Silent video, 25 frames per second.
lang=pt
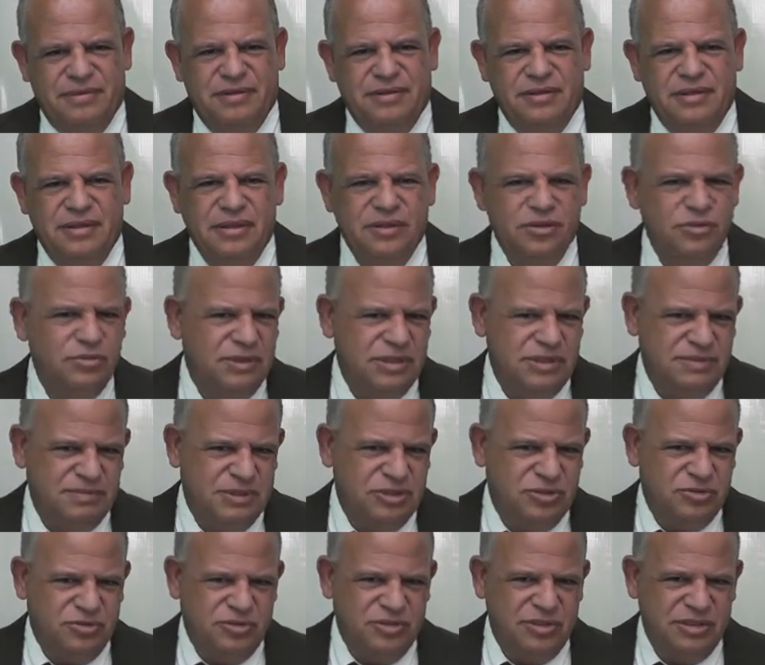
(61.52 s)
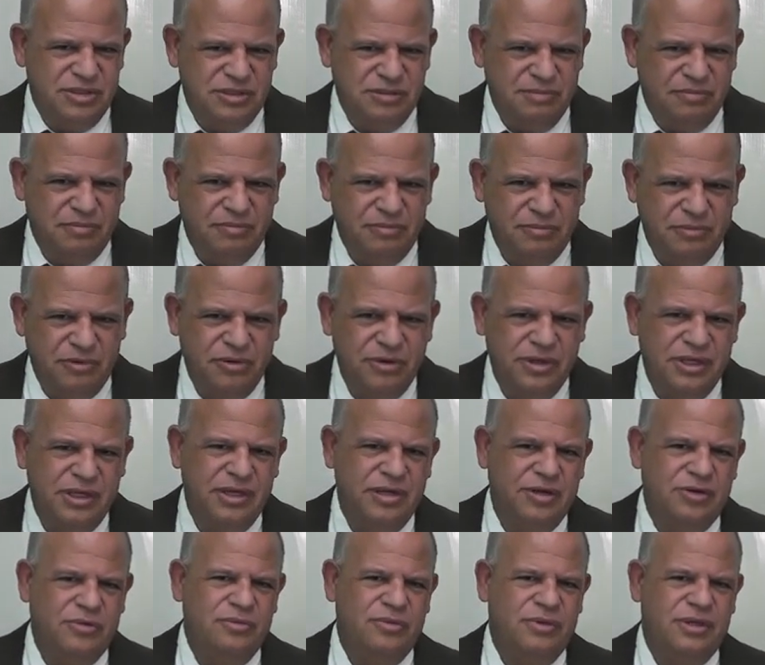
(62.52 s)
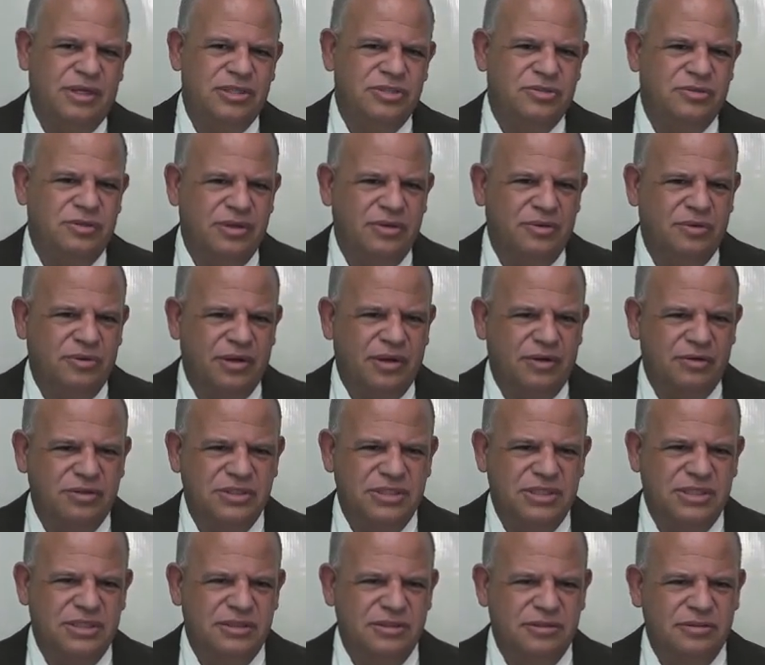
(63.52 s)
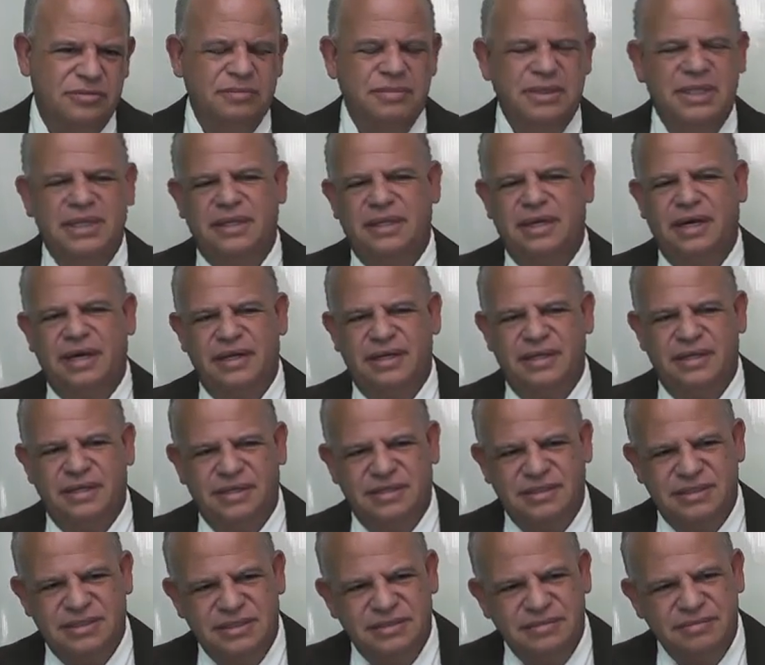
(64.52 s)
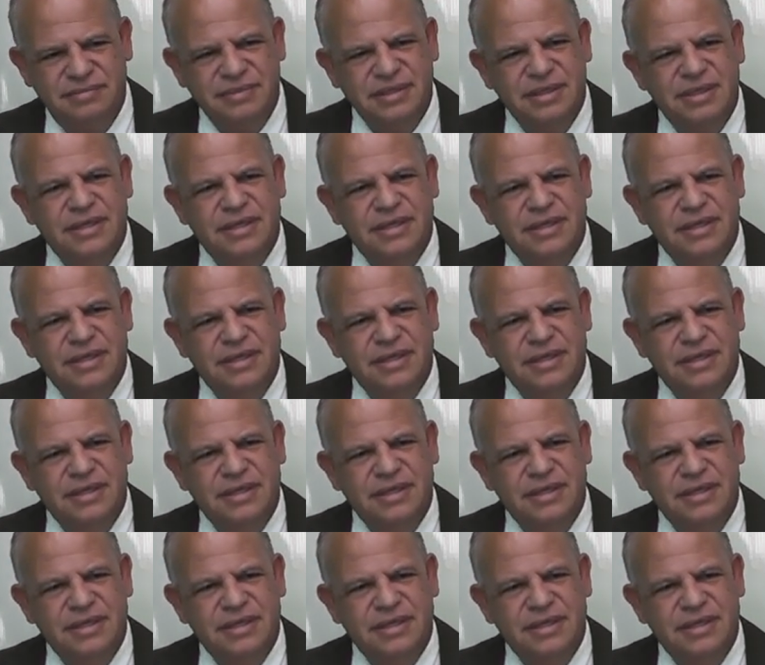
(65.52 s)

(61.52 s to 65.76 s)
e duas pessoas morreram na zona rural de Luminárias.